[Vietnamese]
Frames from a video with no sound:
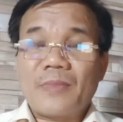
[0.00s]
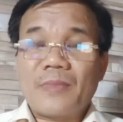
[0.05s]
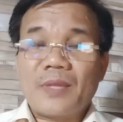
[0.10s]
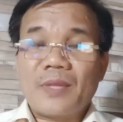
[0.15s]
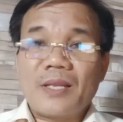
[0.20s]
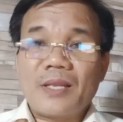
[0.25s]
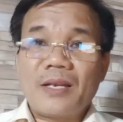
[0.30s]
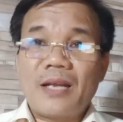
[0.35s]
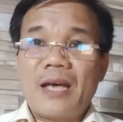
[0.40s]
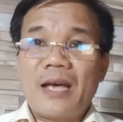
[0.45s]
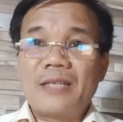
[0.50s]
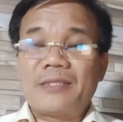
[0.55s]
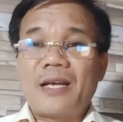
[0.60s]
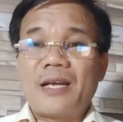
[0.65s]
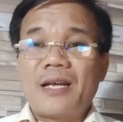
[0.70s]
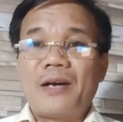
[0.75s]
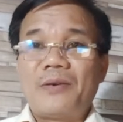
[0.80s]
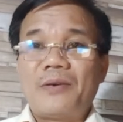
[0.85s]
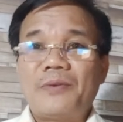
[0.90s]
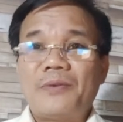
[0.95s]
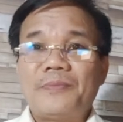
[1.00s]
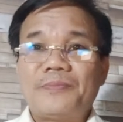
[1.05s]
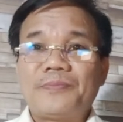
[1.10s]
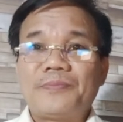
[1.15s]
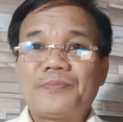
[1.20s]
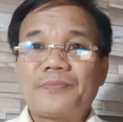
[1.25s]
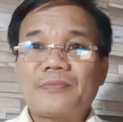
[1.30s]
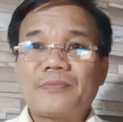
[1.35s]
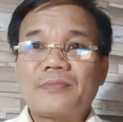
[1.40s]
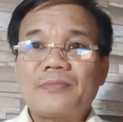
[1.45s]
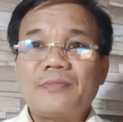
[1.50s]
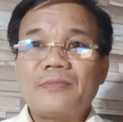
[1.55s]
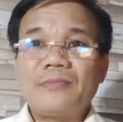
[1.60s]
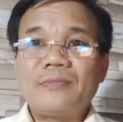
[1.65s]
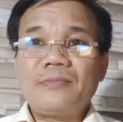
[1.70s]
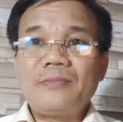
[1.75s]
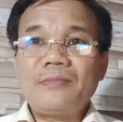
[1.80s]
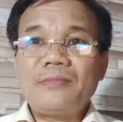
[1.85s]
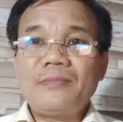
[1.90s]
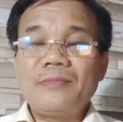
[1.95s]
ra sao.
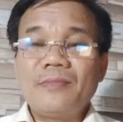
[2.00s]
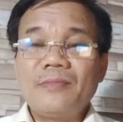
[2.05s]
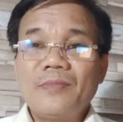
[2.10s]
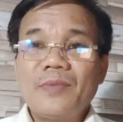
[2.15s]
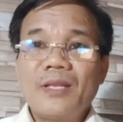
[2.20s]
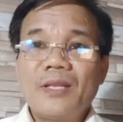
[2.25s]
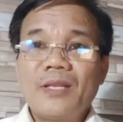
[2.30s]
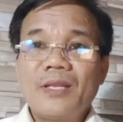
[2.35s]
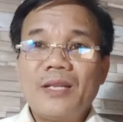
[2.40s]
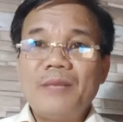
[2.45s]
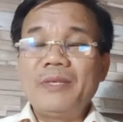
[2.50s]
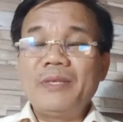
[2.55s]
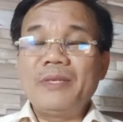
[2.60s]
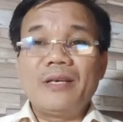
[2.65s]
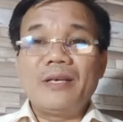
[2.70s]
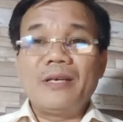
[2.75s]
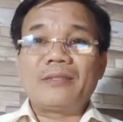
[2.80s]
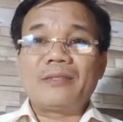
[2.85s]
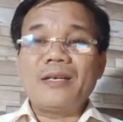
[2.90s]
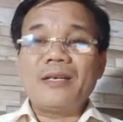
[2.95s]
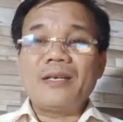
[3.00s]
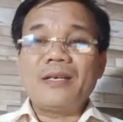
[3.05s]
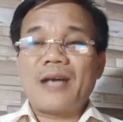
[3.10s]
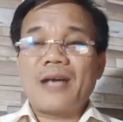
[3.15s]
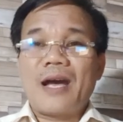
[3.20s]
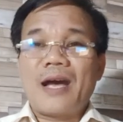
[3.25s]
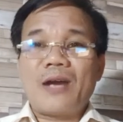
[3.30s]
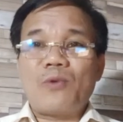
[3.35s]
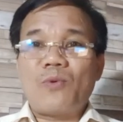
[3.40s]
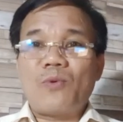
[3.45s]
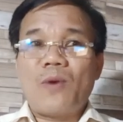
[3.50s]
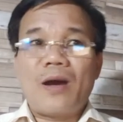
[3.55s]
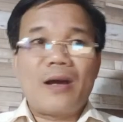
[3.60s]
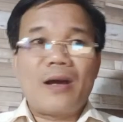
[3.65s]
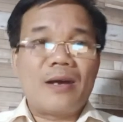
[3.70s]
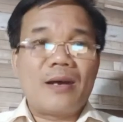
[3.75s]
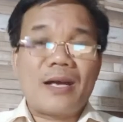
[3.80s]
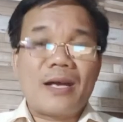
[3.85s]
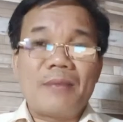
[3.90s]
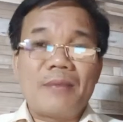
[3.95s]
Đến bây giờ tất cả
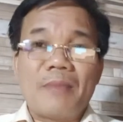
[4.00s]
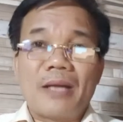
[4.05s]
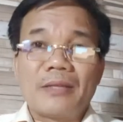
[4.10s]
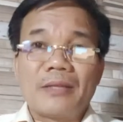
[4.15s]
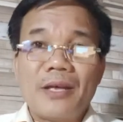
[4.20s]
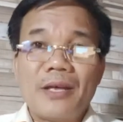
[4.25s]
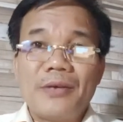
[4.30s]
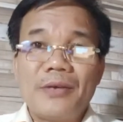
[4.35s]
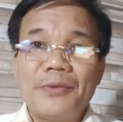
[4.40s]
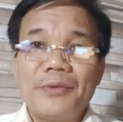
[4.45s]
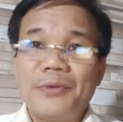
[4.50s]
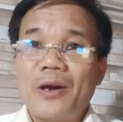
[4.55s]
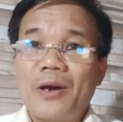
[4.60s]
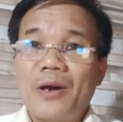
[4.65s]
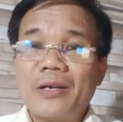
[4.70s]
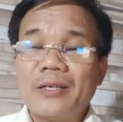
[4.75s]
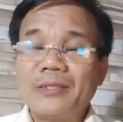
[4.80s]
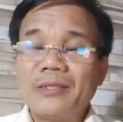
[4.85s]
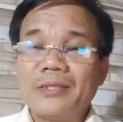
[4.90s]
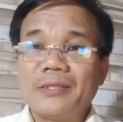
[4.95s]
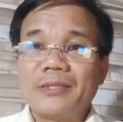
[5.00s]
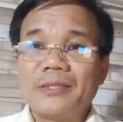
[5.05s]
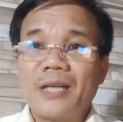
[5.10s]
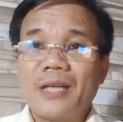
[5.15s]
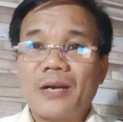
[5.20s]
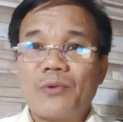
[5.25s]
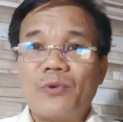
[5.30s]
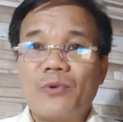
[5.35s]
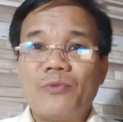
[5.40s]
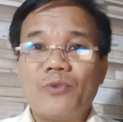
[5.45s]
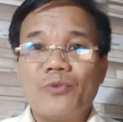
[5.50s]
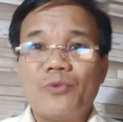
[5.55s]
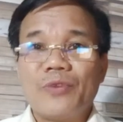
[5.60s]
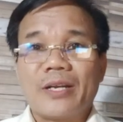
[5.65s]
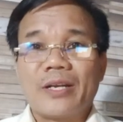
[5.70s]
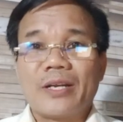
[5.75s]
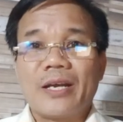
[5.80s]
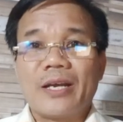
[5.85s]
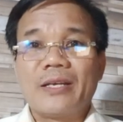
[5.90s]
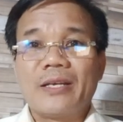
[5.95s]
qua các bạn theo dõi cái sự thật của vụ
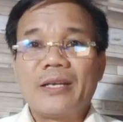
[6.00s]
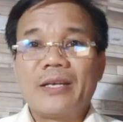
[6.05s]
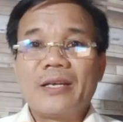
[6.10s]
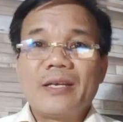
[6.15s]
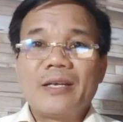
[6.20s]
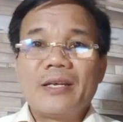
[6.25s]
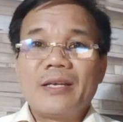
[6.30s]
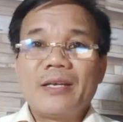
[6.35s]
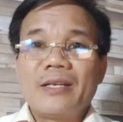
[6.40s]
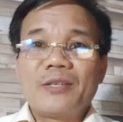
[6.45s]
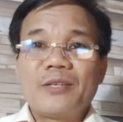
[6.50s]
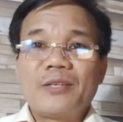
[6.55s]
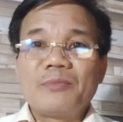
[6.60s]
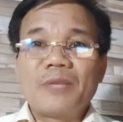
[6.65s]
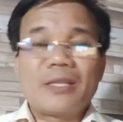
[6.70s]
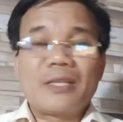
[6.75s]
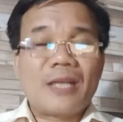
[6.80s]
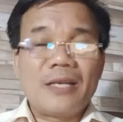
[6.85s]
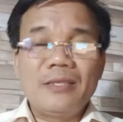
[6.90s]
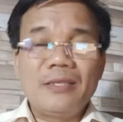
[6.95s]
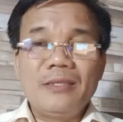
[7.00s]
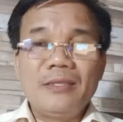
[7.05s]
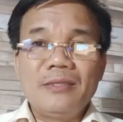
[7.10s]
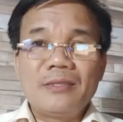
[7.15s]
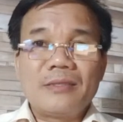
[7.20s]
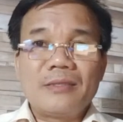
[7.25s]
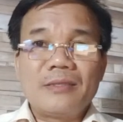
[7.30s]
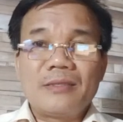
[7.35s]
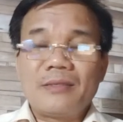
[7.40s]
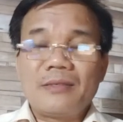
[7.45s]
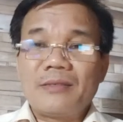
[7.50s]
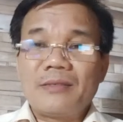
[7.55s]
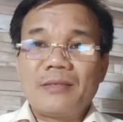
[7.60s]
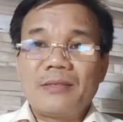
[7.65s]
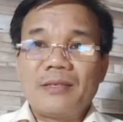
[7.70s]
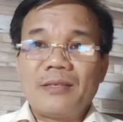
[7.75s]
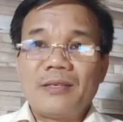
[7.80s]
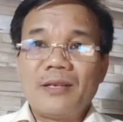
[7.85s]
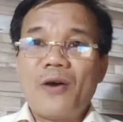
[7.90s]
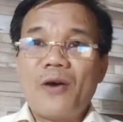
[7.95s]
việc này, chúng ta thấy
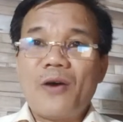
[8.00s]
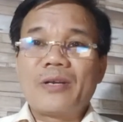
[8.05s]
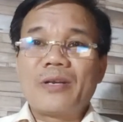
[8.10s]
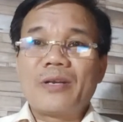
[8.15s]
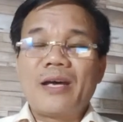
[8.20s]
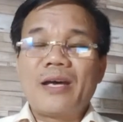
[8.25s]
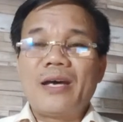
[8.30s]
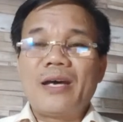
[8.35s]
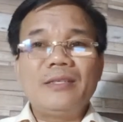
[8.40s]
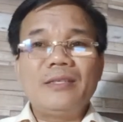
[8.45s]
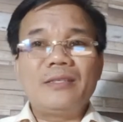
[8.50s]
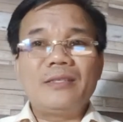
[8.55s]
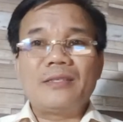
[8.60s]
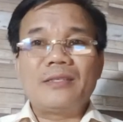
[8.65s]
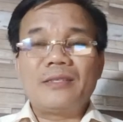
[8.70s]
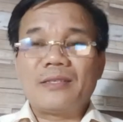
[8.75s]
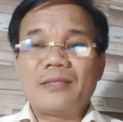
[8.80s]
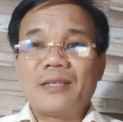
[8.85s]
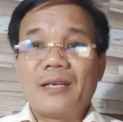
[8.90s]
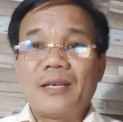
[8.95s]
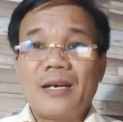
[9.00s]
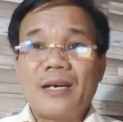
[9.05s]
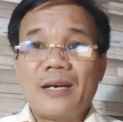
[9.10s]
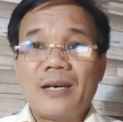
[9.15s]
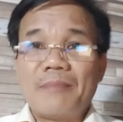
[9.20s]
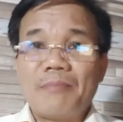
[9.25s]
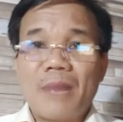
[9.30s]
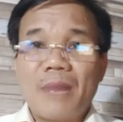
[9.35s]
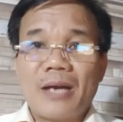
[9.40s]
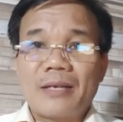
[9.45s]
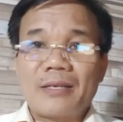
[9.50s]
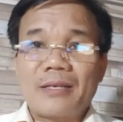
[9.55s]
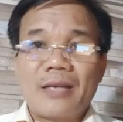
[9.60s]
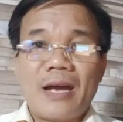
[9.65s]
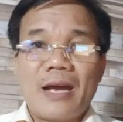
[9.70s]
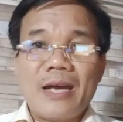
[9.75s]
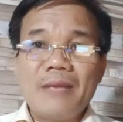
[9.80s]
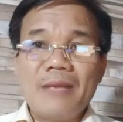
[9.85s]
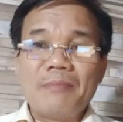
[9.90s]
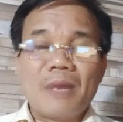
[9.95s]
lòi ra hết, à, mặt
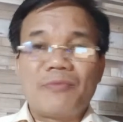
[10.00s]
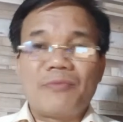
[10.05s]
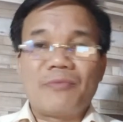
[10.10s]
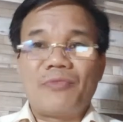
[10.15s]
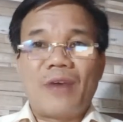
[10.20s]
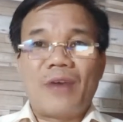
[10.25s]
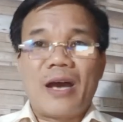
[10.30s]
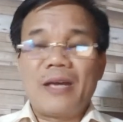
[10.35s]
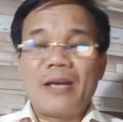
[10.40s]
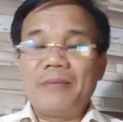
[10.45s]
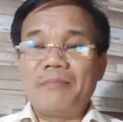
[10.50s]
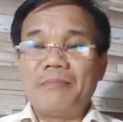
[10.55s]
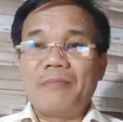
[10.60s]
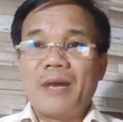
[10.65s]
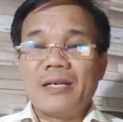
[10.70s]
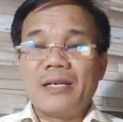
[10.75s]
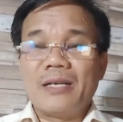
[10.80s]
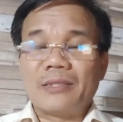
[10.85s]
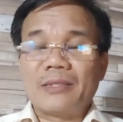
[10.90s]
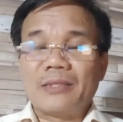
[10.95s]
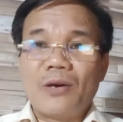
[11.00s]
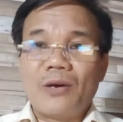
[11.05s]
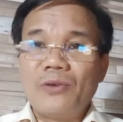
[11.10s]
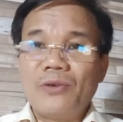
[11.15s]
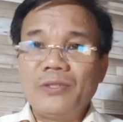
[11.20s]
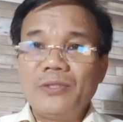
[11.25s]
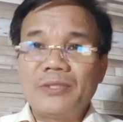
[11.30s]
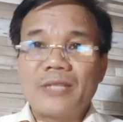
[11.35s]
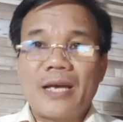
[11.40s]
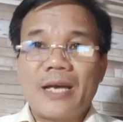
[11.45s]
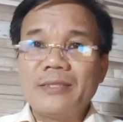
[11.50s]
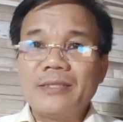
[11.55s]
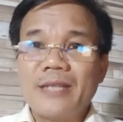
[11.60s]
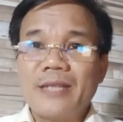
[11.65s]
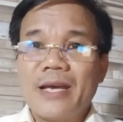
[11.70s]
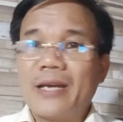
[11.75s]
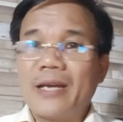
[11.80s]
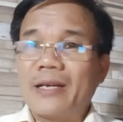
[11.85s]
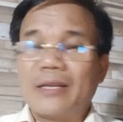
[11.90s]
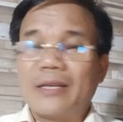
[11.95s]
trái, mặt phải, mờ tối, sáng
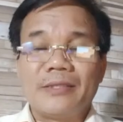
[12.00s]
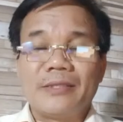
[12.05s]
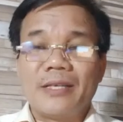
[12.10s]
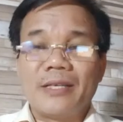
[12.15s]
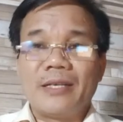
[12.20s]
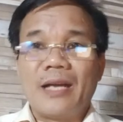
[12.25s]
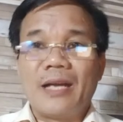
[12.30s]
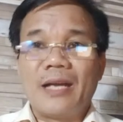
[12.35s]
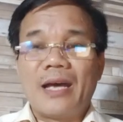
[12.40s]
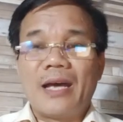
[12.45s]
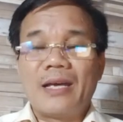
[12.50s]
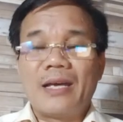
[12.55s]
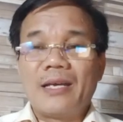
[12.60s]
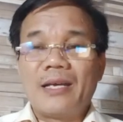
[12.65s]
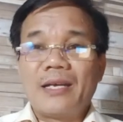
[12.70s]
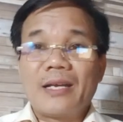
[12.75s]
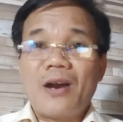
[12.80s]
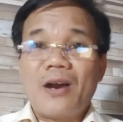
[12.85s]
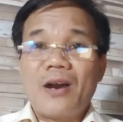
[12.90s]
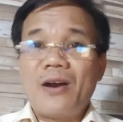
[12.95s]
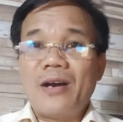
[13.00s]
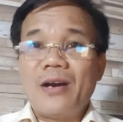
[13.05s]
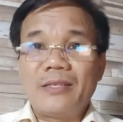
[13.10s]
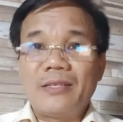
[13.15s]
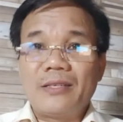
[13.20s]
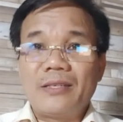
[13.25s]
đen rồi gì là có hết,